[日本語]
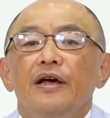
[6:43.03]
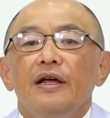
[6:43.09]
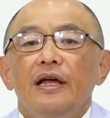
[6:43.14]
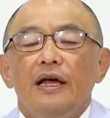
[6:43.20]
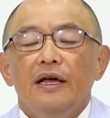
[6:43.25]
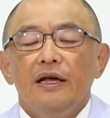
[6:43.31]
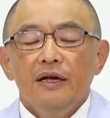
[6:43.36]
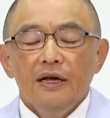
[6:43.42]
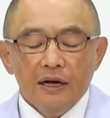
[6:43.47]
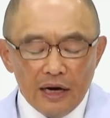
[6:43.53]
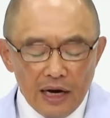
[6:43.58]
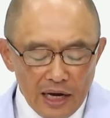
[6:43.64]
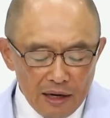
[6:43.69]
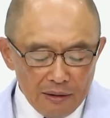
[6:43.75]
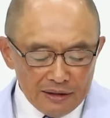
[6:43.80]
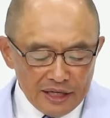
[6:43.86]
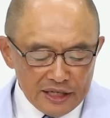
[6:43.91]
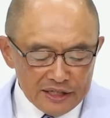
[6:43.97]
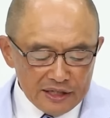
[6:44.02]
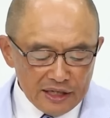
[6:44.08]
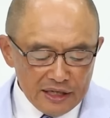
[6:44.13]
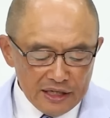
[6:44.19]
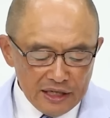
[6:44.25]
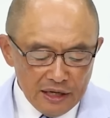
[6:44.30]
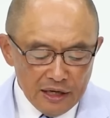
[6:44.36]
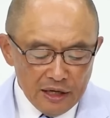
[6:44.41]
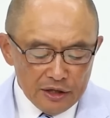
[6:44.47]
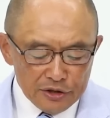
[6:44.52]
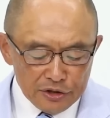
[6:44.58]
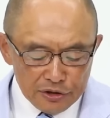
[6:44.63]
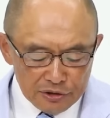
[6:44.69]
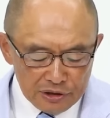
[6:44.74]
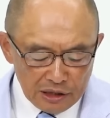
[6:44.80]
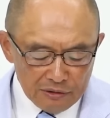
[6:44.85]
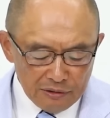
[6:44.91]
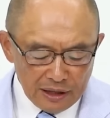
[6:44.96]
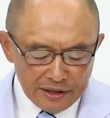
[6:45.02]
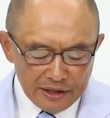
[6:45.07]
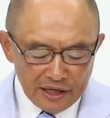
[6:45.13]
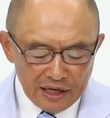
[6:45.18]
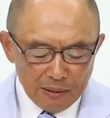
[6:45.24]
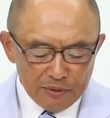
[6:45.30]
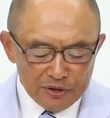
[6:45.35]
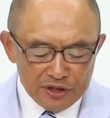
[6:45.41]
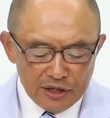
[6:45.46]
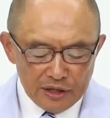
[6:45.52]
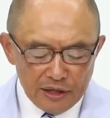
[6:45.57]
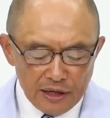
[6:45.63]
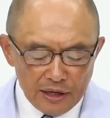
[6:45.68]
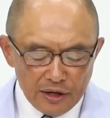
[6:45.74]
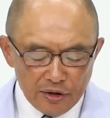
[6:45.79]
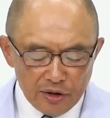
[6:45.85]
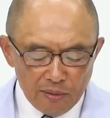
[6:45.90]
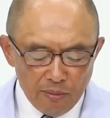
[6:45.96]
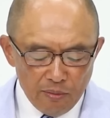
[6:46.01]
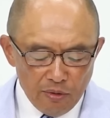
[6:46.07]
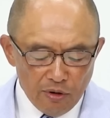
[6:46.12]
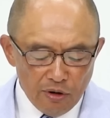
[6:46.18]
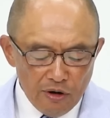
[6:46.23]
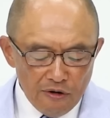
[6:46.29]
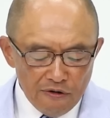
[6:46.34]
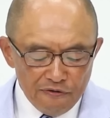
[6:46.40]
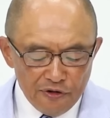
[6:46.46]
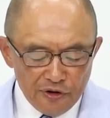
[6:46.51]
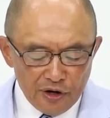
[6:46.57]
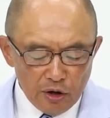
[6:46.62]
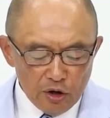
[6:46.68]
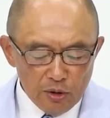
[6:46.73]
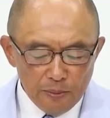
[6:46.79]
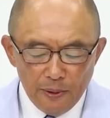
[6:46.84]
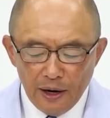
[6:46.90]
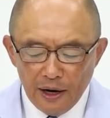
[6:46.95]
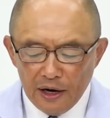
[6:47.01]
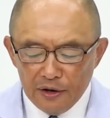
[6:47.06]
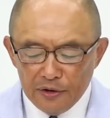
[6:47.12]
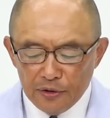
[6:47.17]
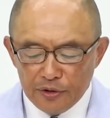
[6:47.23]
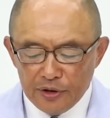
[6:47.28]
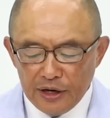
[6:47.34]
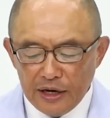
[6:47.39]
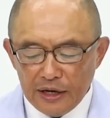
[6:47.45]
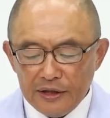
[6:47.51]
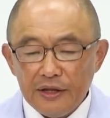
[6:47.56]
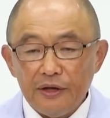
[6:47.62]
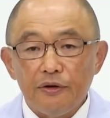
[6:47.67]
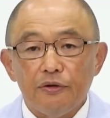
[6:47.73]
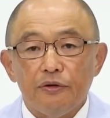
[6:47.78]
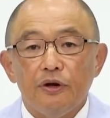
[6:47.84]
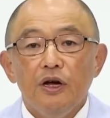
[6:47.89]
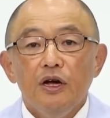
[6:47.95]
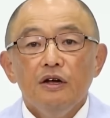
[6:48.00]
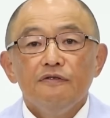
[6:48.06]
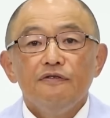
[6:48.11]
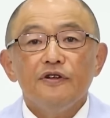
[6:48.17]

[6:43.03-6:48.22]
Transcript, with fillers: えー、彼らは確かに収穫はあったかもしれないけれどもそれが奪われる時がやってくる